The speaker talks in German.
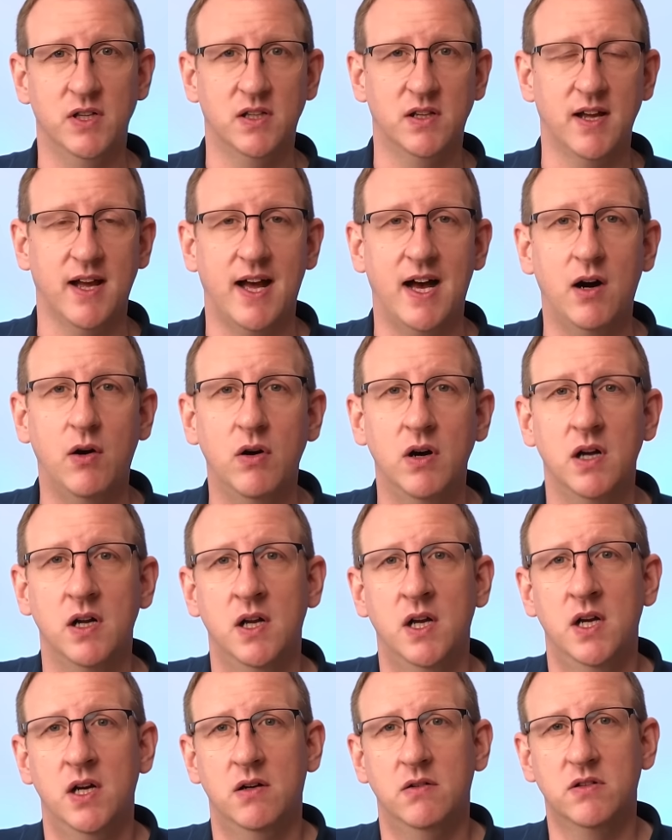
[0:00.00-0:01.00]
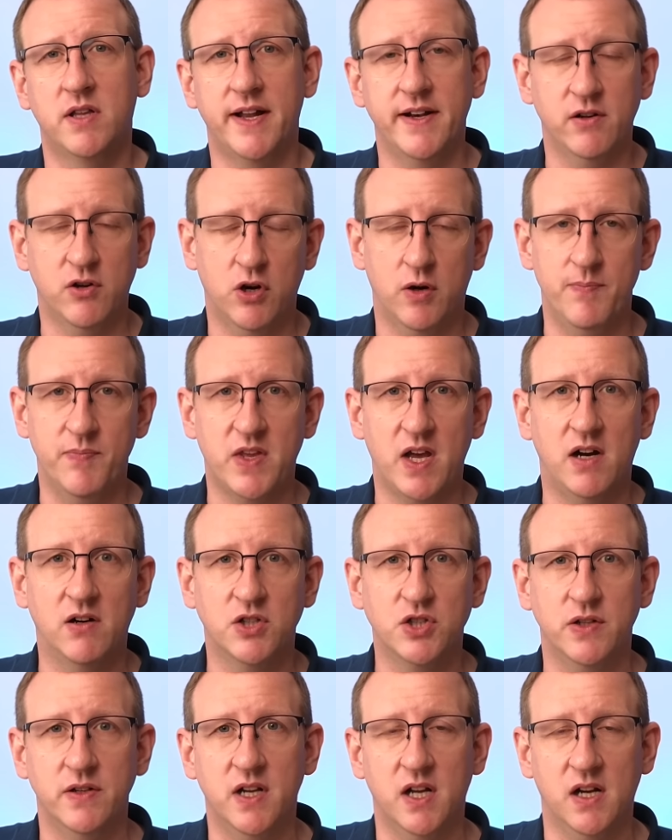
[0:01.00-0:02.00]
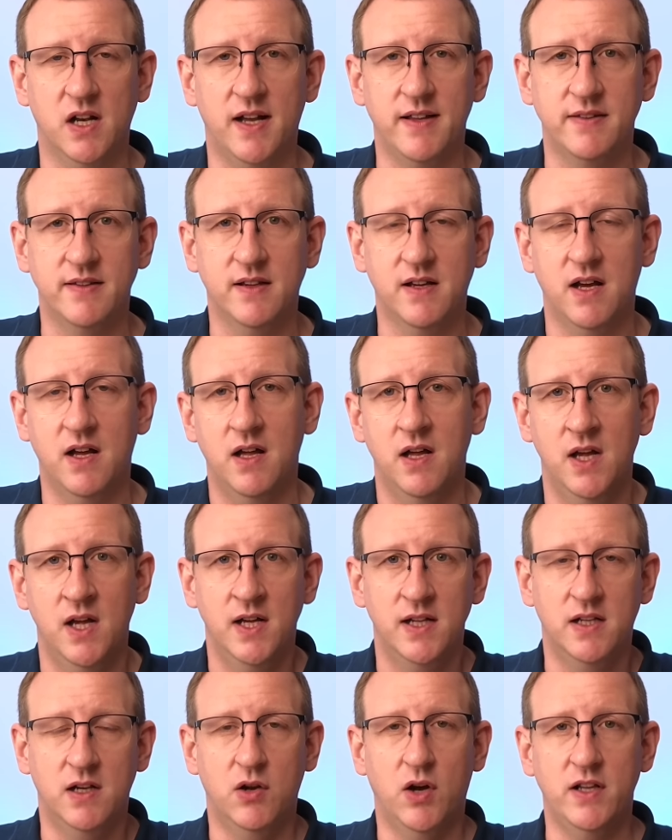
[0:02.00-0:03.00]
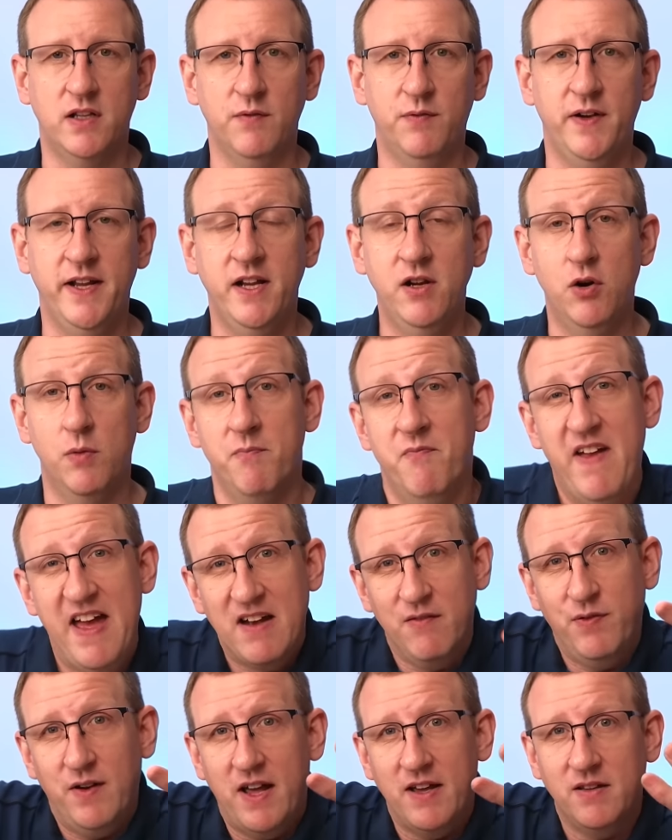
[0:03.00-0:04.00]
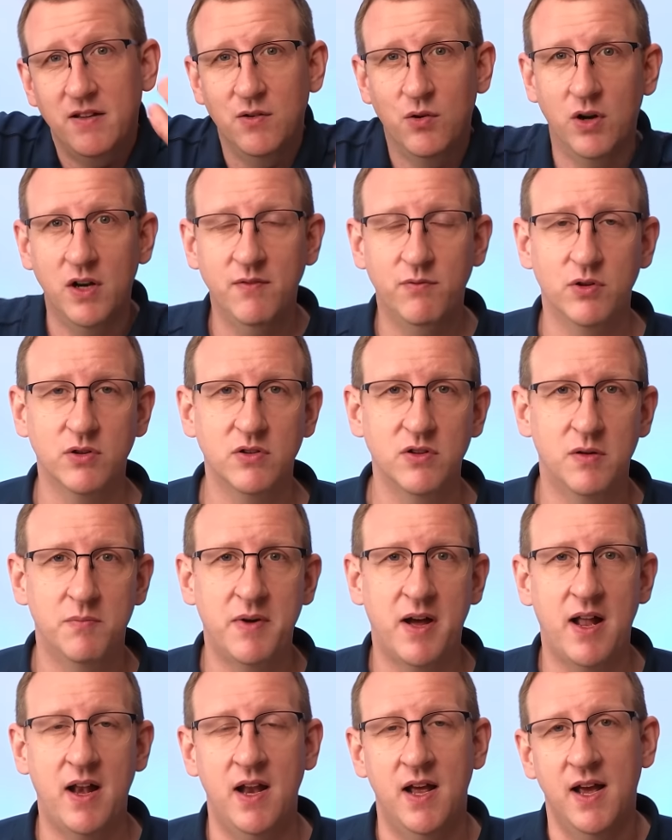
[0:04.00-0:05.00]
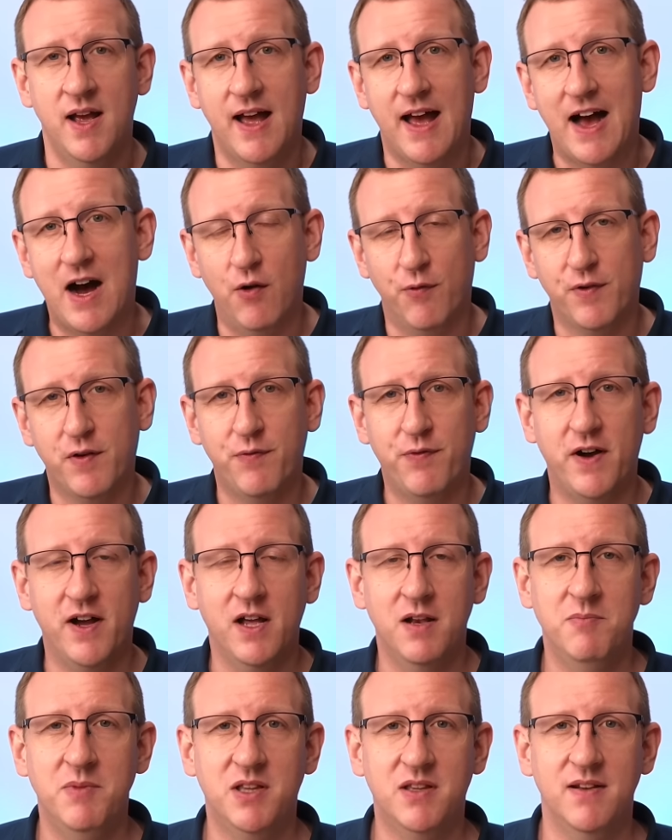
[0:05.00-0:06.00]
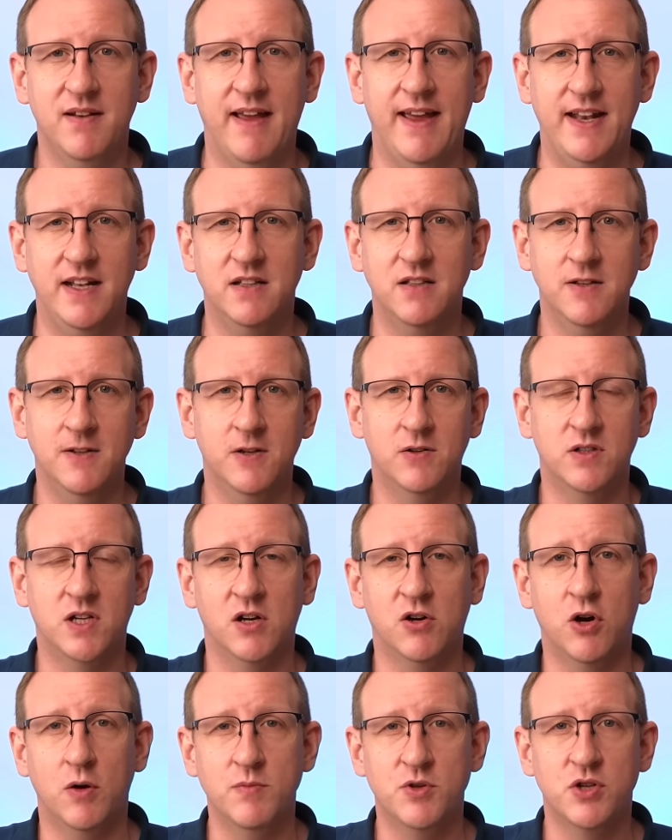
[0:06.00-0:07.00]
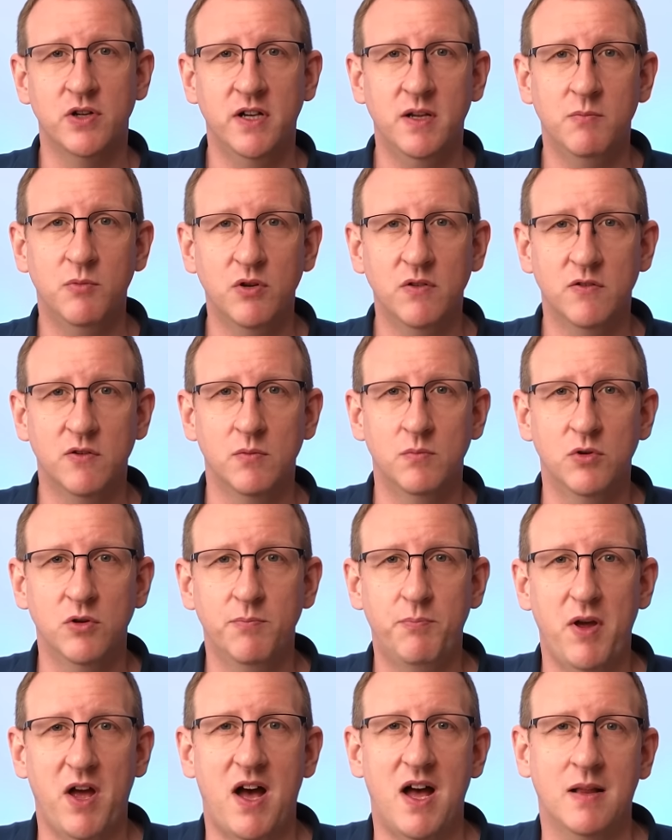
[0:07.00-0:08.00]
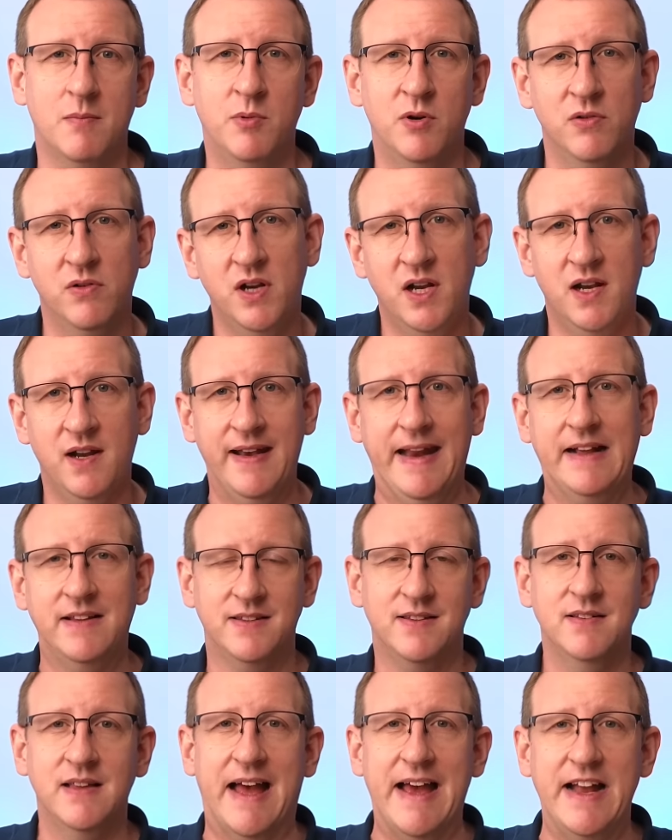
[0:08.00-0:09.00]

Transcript: wird grau und dann kommt auch schon der Klassiker, die Leute fliegen um, werden vielleicht in Hollywood nochmal aufgefangen mit den Händen und dann kommt schon die Mund-zu-Mund-Beatmung und in der nächsten